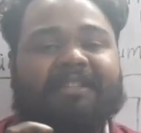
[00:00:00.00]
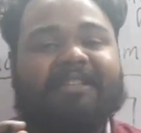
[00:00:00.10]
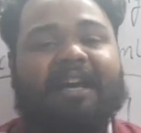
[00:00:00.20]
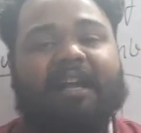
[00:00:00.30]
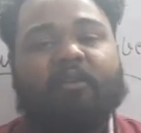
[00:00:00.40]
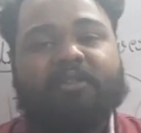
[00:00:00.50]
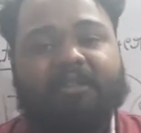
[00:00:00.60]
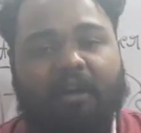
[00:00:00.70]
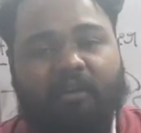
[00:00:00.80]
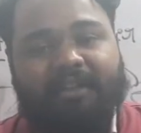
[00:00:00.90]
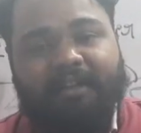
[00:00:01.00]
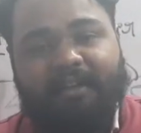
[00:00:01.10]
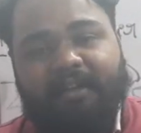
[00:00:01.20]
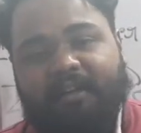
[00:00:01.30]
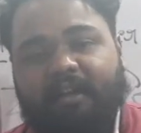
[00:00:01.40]
सारा कुछ डाउट
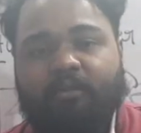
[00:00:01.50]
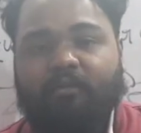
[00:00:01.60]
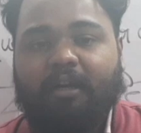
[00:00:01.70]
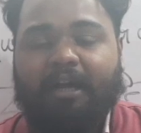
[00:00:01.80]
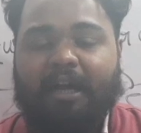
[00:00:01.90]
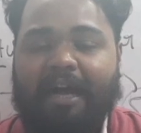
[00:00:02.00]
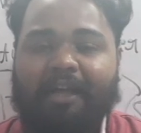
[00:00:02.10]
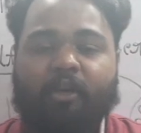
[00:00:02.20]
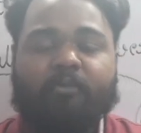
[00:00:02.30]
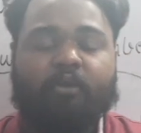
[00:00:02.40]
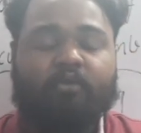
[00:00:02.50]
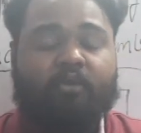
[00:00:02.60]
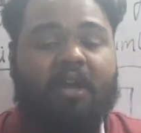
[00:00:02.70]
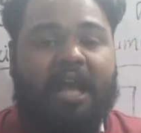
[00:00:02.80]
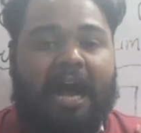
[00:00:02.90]
क्लियर कर दूंगा आई होप दोस्तों
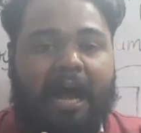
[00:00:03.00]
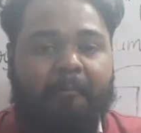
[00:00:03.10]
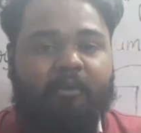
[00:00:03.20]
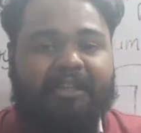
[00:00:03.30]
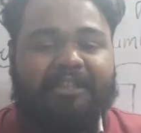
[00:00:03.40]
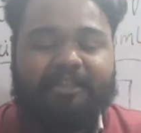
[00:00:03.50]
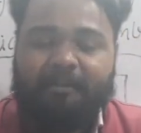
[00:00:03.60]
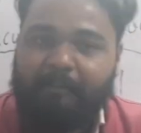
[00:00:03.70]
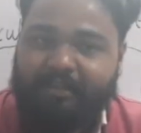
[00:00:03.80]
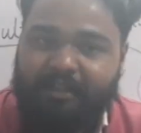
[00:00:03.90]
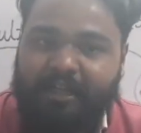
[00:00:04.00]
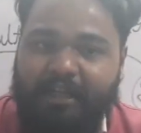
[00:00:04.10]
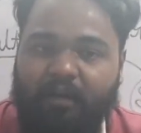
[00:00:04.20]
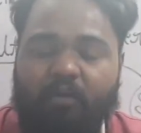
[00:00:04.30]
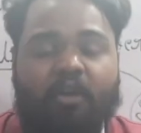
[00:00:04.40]
आपको ये सेशन पसंद
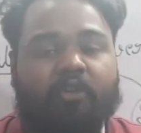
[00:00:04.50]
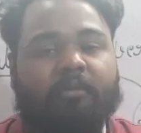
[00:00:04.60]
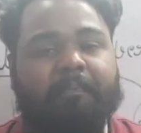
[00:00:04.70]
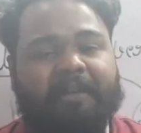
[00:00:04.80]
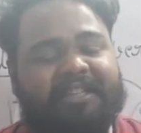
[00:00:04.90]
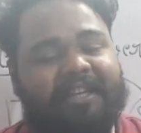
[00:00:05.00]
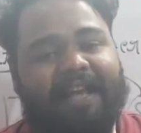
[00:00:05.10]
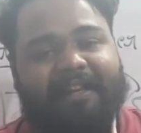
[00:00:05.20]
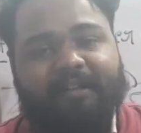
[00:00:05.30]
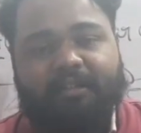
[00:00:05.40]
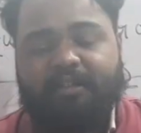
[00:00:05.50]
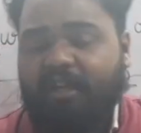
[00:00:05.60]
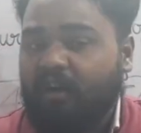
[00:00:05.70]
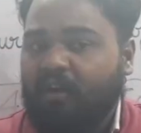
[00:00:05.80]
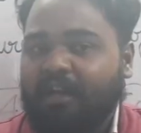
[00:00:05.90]
आया हो तो प्लीज़ लाइक कर
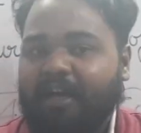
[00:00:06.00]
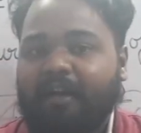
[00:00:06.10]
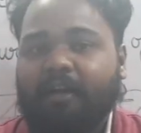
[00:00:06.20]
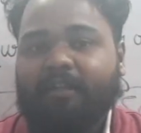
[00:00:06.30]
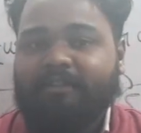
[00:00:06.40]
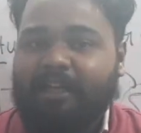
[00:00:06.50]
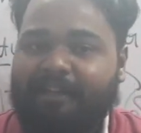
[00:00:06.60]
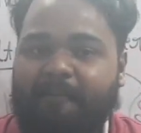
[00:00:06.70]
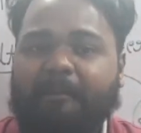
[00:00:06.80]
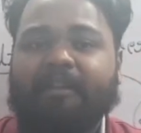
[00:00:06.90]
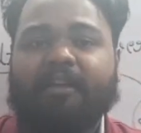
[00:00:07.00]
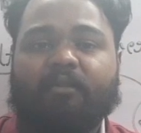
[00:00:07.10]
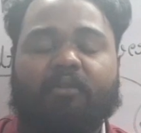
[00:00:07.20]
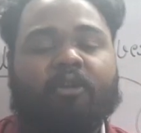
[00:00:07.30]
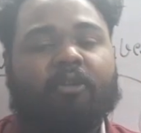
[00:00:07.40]
दीजिए और हाँ चैनल पर नए
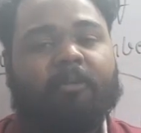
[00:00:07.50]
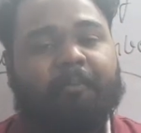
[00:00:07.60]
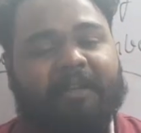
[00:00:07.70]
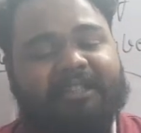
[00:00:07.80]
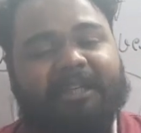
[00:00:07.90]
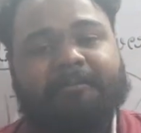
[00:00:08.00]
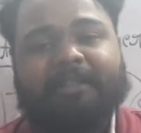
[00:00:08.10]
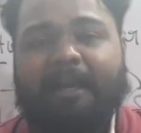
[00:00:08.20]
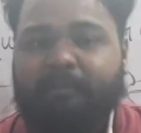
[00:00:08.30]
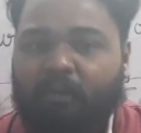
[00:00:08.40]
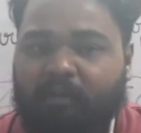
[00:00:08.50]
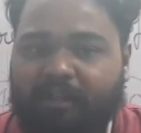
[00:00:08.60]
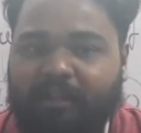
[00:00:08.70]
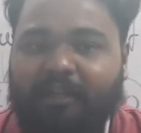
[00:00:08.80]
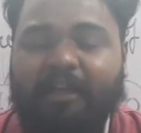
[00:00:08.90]
हो तो प्लीज़ सब्सक्राइब जरूर कर
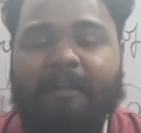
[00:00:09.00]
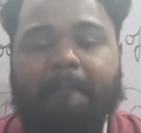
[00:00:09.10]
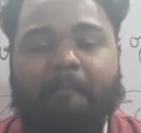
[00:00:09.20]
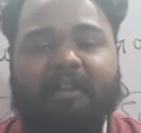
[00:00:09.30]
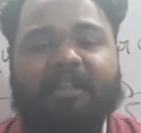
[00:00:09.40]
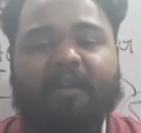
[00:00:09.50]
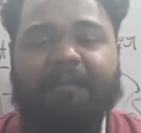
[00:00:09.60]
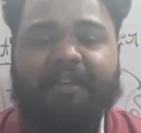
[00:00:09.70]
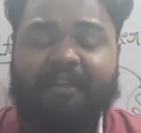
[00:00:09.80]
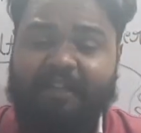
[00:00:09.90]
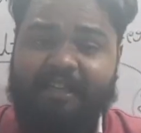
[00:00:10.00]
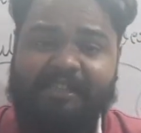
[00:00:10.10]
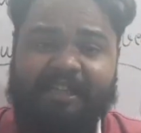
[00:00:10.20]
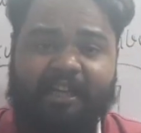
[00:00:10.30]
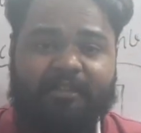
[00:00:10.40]
देना मिलते हैं फिर
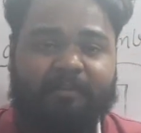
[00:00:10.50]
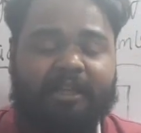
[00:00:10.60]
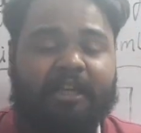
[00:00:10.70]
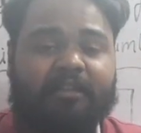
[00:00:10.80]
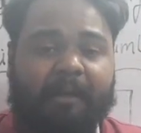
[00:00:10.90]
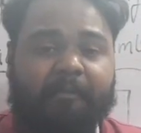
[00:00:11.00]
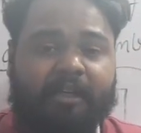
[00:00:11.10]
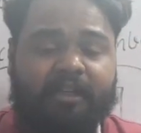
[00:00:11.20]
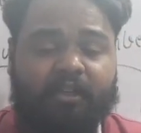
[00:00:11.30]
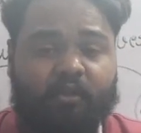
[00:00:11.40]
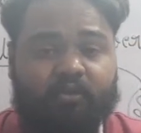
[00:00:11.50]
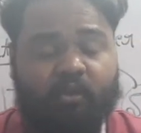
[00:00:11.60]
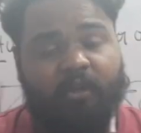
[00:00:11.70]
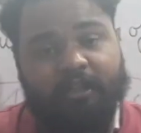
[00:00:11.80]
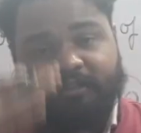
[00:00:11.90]
नेक्स्ट क्लास में तब तक के लिए
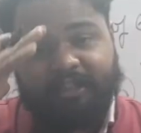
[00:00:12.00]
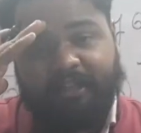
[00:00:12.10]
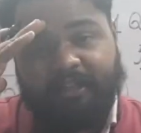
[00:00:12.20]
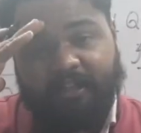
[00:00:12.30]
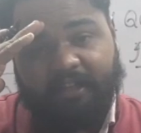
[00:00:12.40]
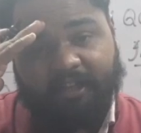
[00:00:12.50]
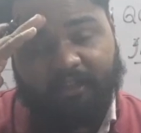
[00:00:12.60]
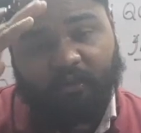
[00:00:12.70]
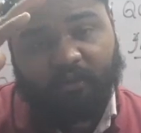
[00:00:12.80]
दोस्तों जय हिंद